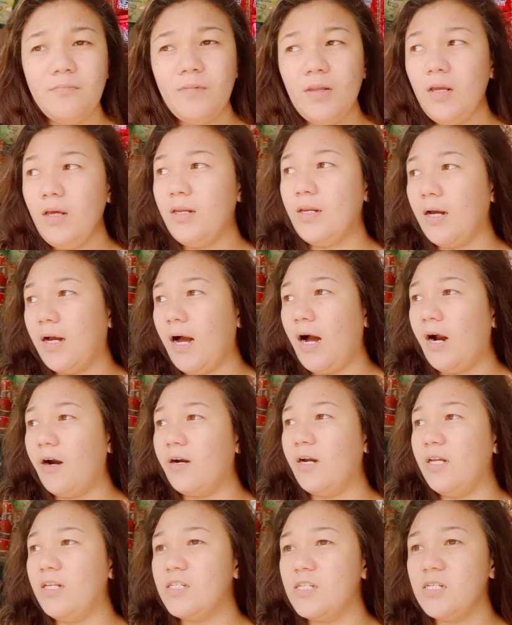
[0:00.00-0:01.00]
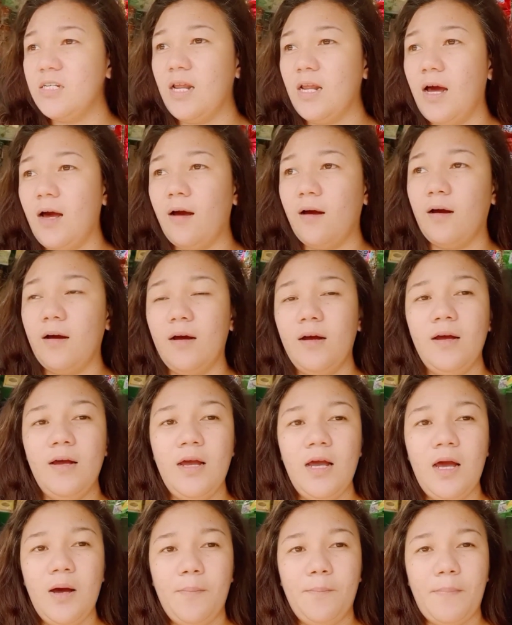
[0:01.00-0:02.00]
nag-arrange ng
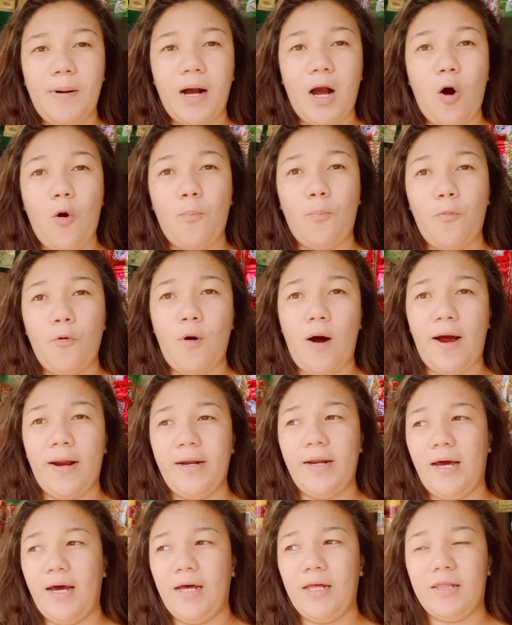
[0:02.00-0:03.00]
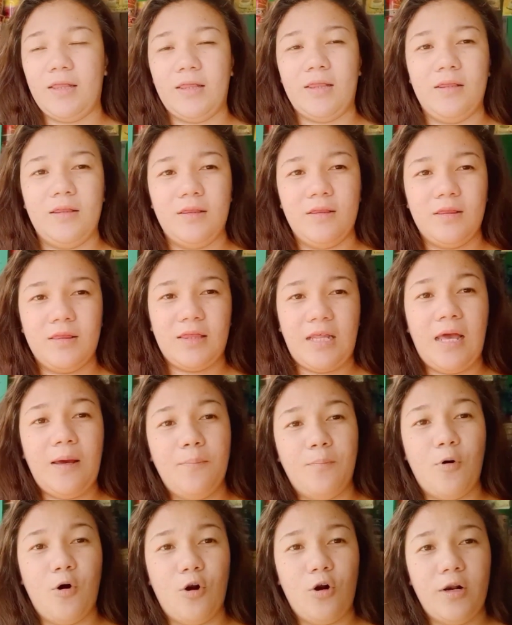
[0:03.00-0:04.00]
mga upuan at
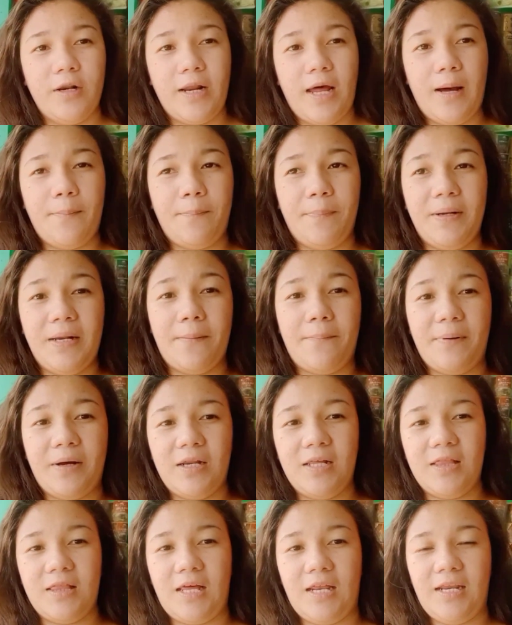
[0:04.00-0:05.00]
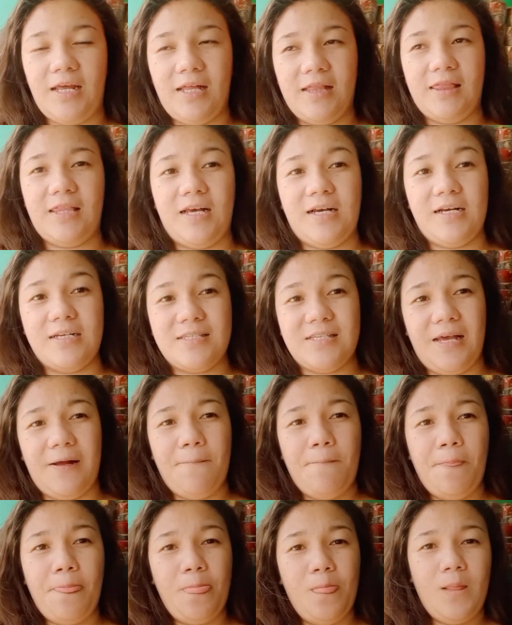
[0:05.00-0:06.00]
table na pinaparenta ni auntie kasi
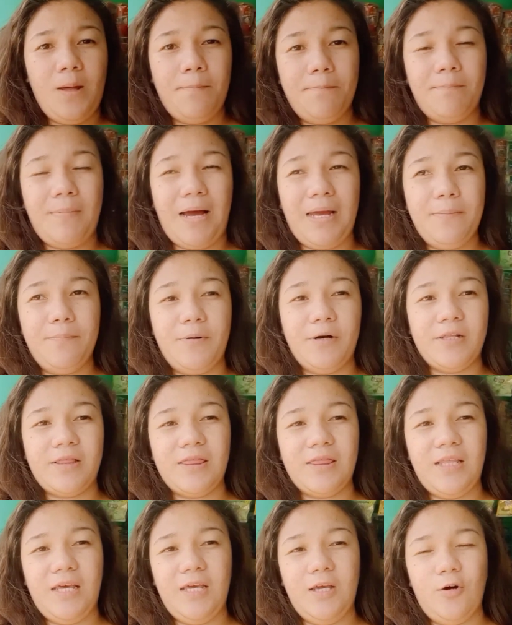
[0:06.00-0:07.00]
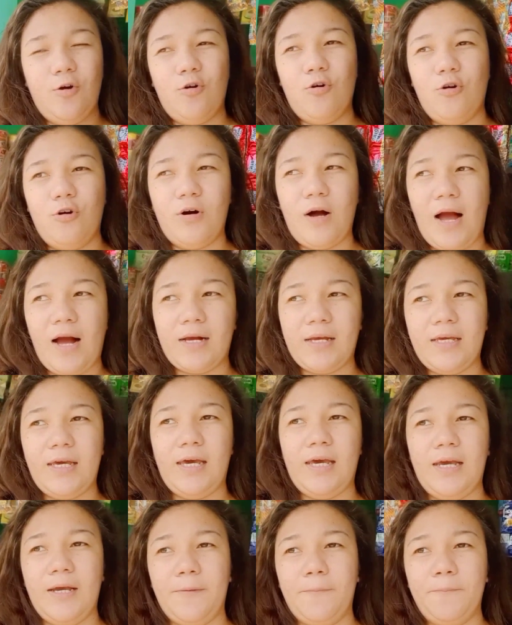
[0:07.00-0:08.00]
my birthday yung
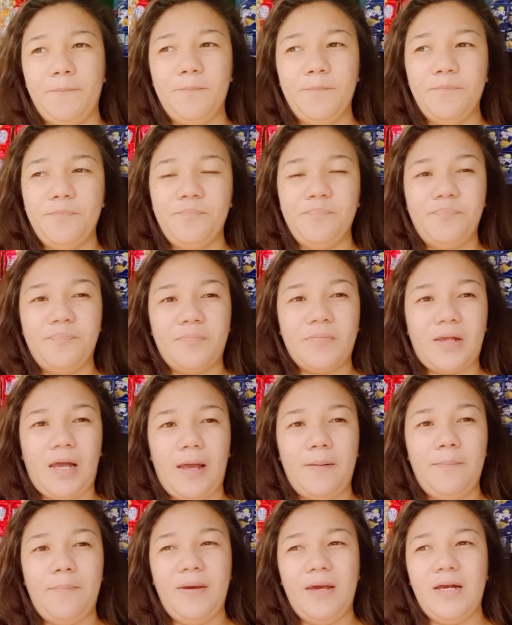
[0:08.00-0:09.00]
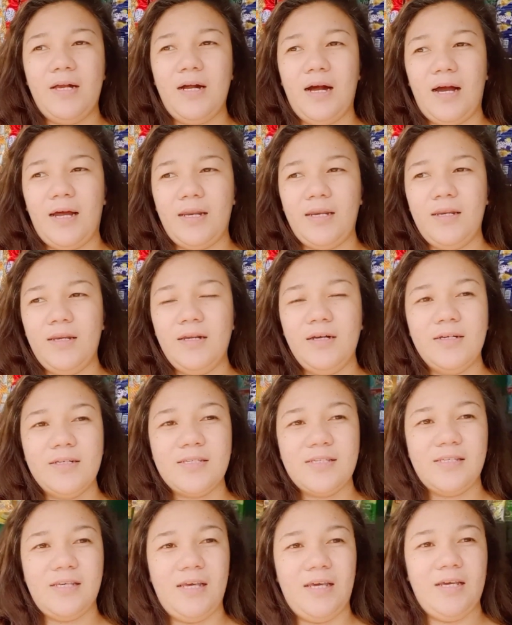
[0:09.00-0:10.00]
aking kaibigan,
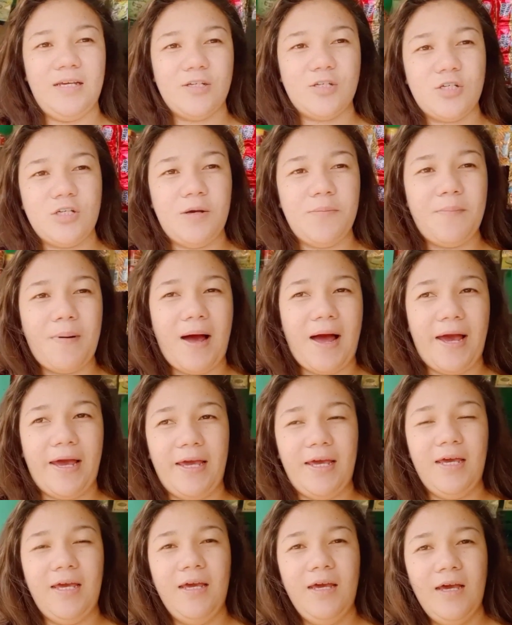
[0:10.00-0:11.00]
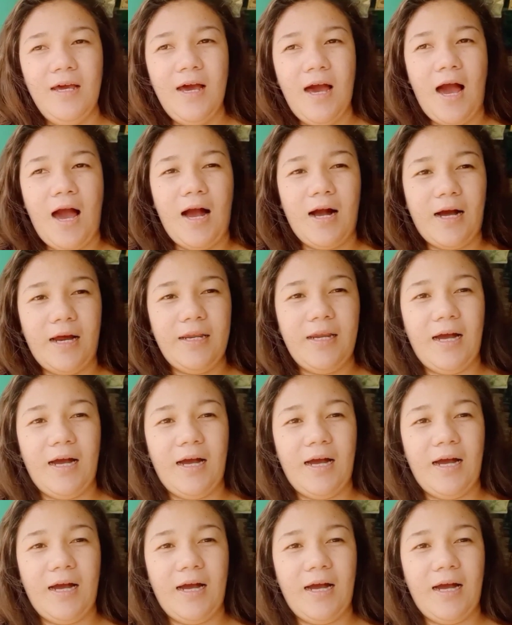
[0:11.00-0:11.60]
si Shimai, ang kanyang